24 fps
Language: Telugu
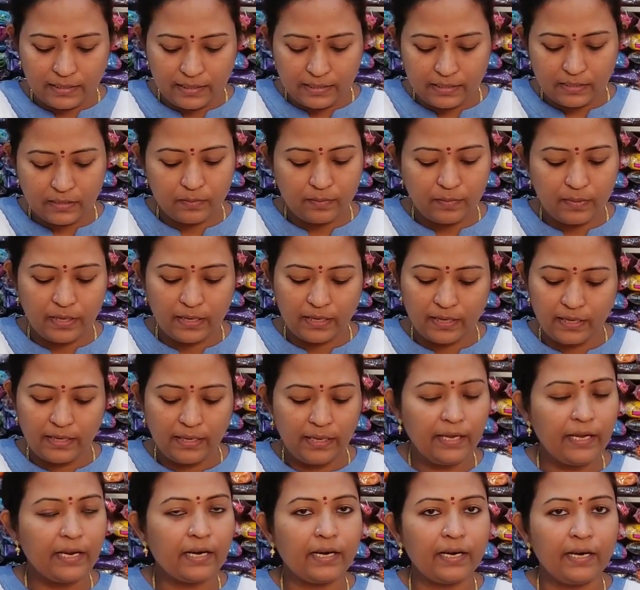ఇట్ ఈజ్ మనకి
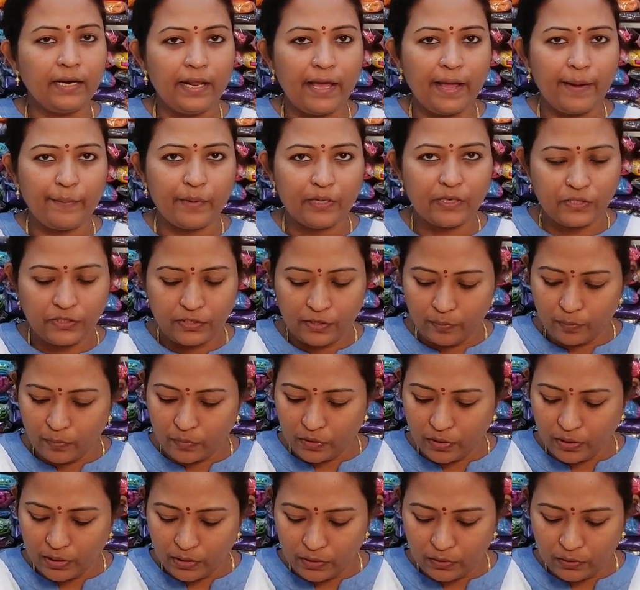ఇక్కడ డైమండ్ షేప్
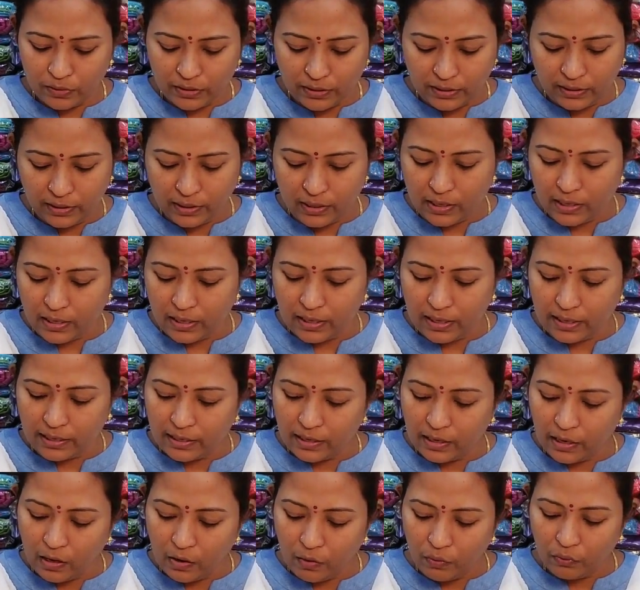బార్డర్ ఉంది
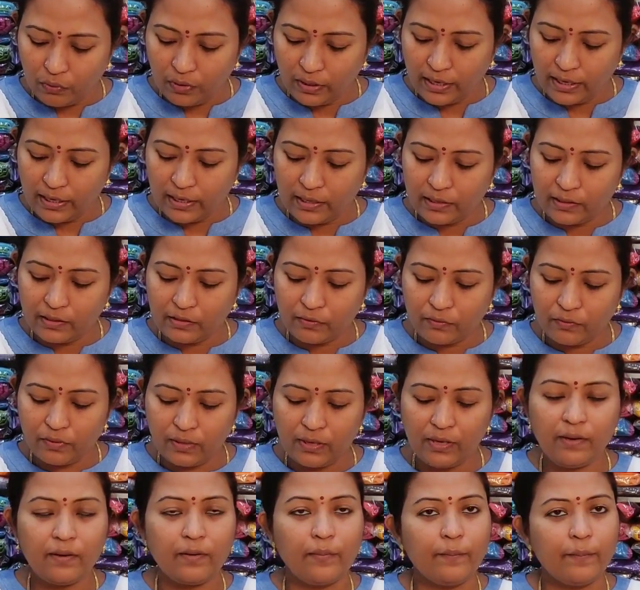అలాగే అవుట్లైన్ అంతా
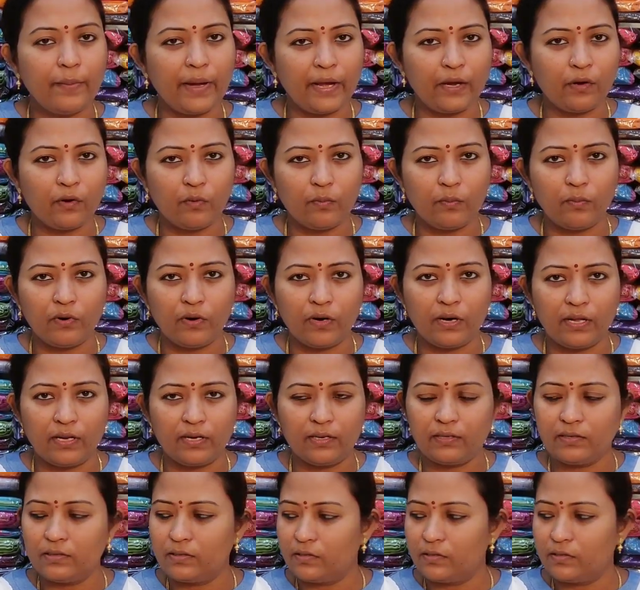కూడా మ్యాంగో బార్డర్